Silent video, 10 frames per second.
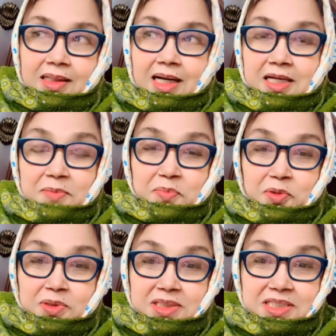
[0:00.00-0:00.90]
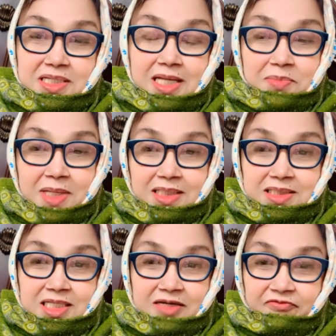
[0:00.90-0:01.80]
আর এই প্রত্যাশা নিয়ে আমি
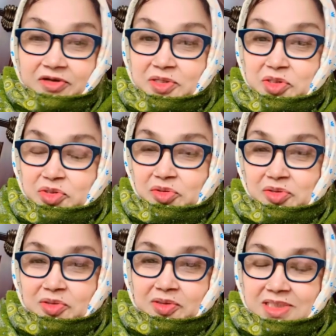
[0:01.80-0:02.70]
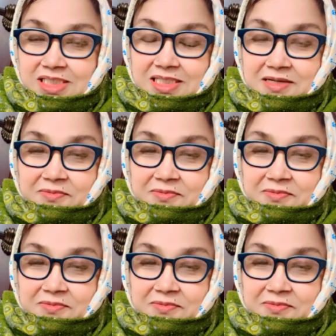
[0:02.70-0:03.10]
আজকের ভিডিও শুরু করছি